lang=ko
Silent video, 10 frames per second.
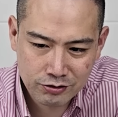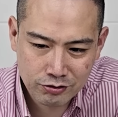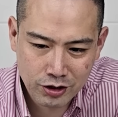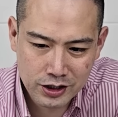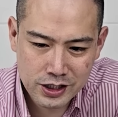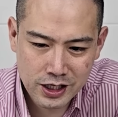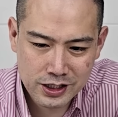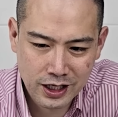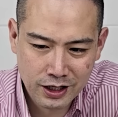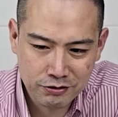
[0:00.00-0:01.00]
굉장히
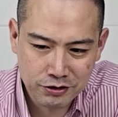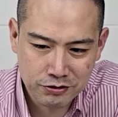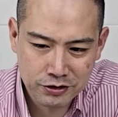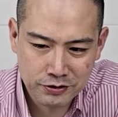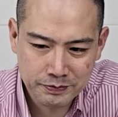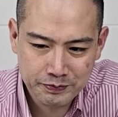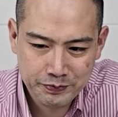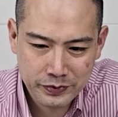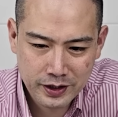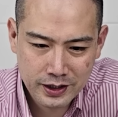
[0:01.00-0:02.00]
잘하고 있고요.
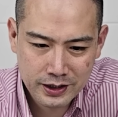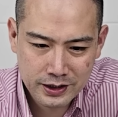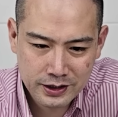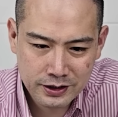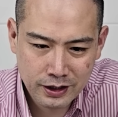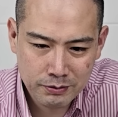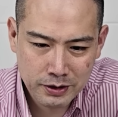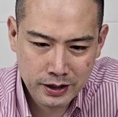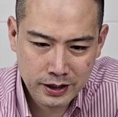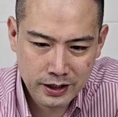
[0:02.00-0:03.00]
그
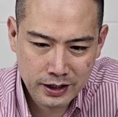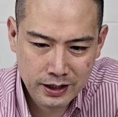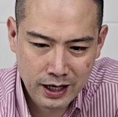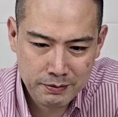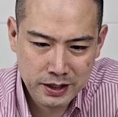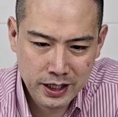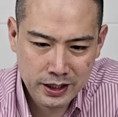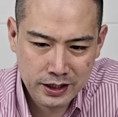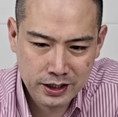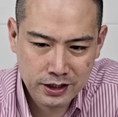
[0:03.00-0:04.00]
다음에
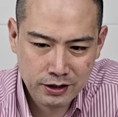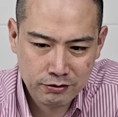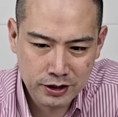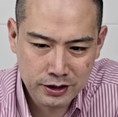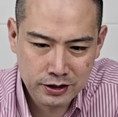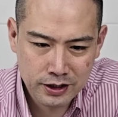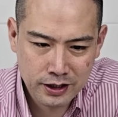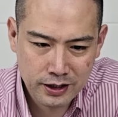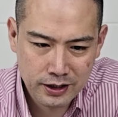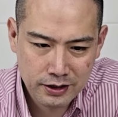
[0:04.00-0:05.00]
라미네이팅이라고
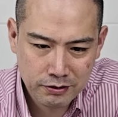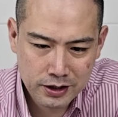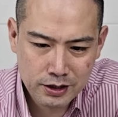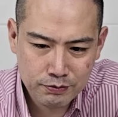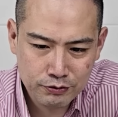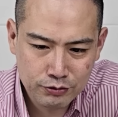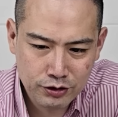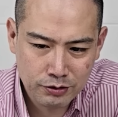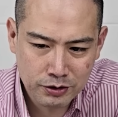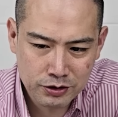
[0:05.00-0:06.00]
있는데
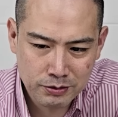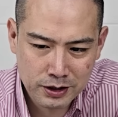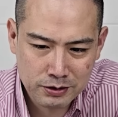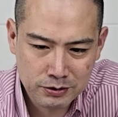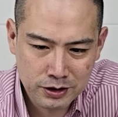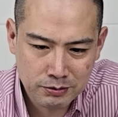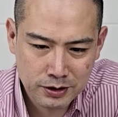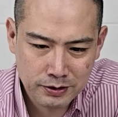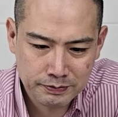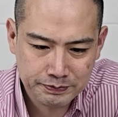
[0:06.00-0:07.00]
화장품부터 먼저
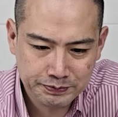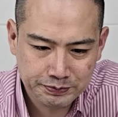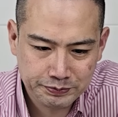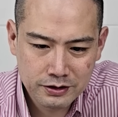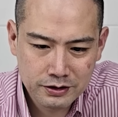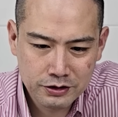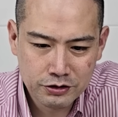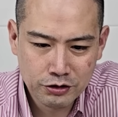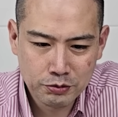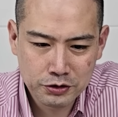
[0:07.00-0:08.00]
말씀드리면 이
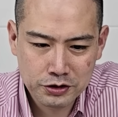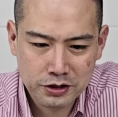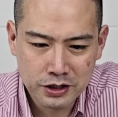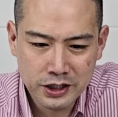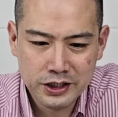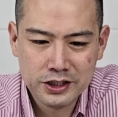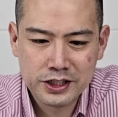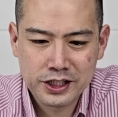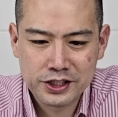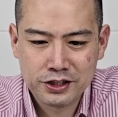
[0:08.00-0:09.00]
들어보셨을 까요
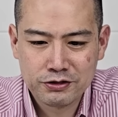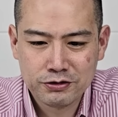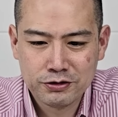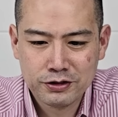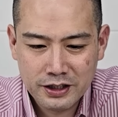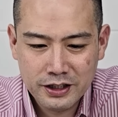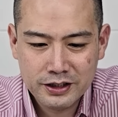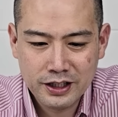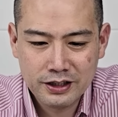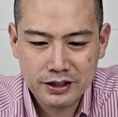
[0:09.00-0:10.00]
리들샷이라고.
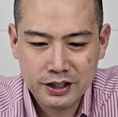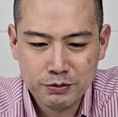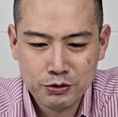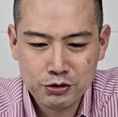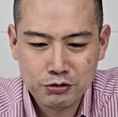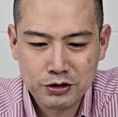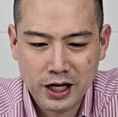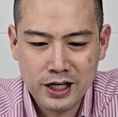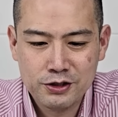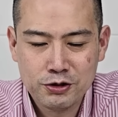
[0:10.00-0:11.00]
일단 기본적으로
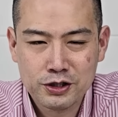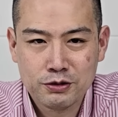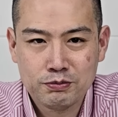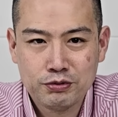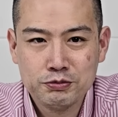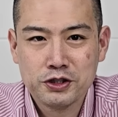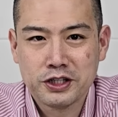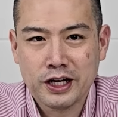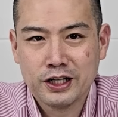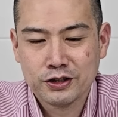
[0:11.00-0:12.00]
다이소에서 품절
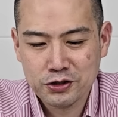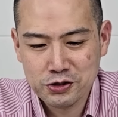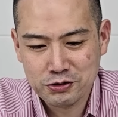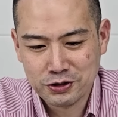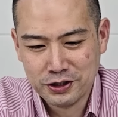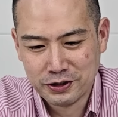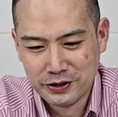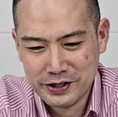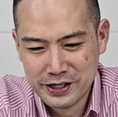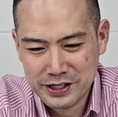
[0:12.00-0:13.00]
대란 터졌고요.
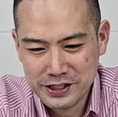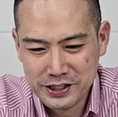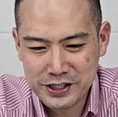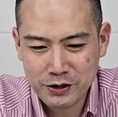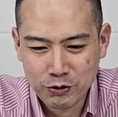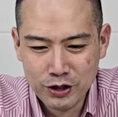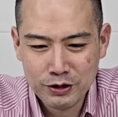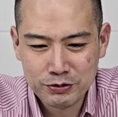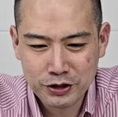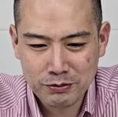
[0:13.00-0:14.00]
이제
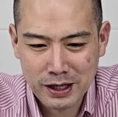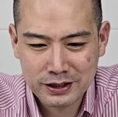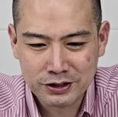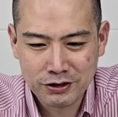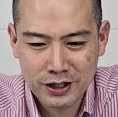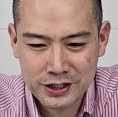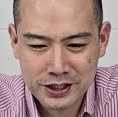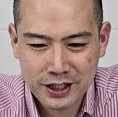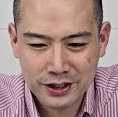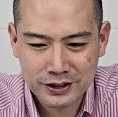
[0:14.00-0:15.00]
올리브영 막 들어가기
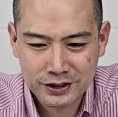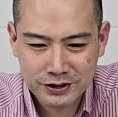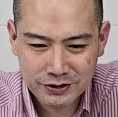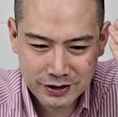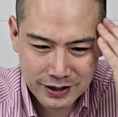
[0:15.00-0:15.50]
시작하거든요.